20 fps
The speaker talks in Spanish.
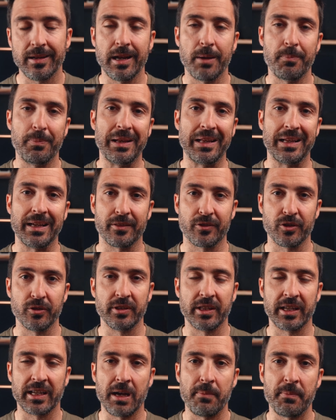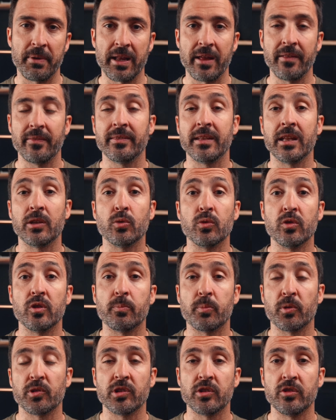la aplicación de cámara de tu
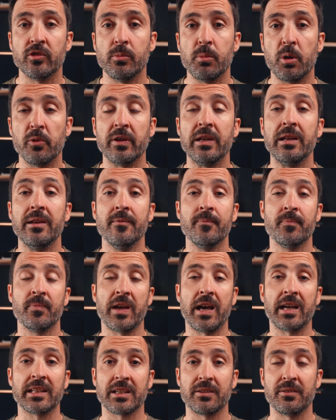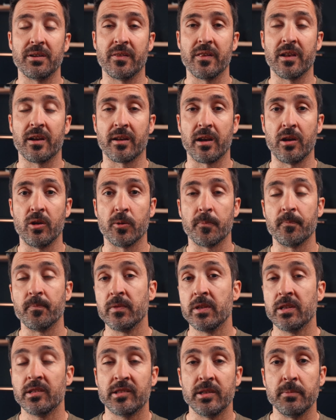dispositivo móvil a través del reloj.
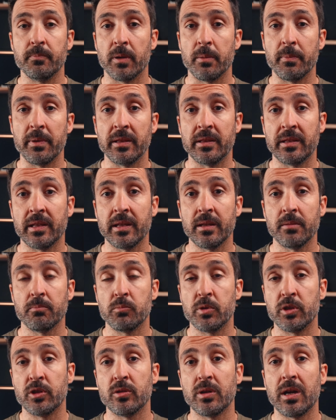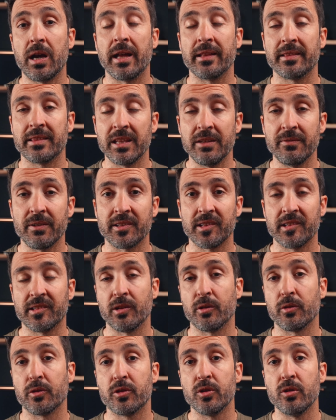Simplemente, bueno, activas
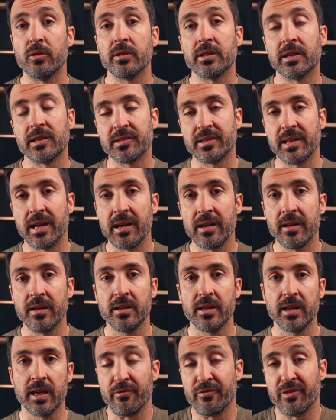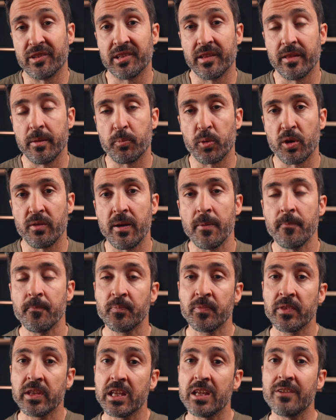esa opción que está en fase de prueba
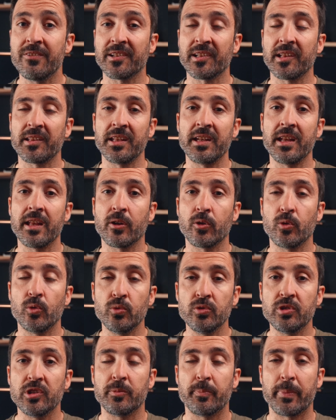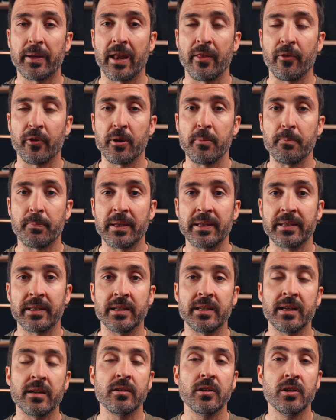y vas a tener un disparador en
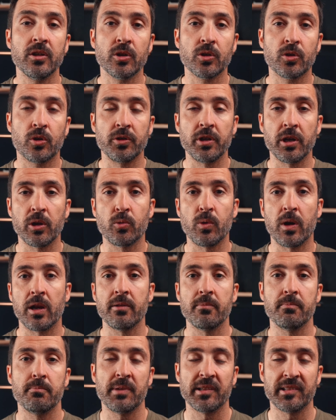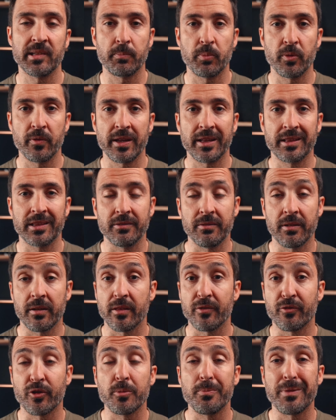pantalla con el cual vas a poder activar
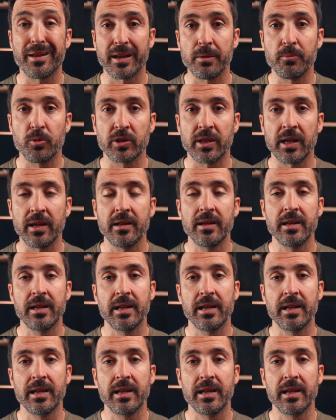de forma remota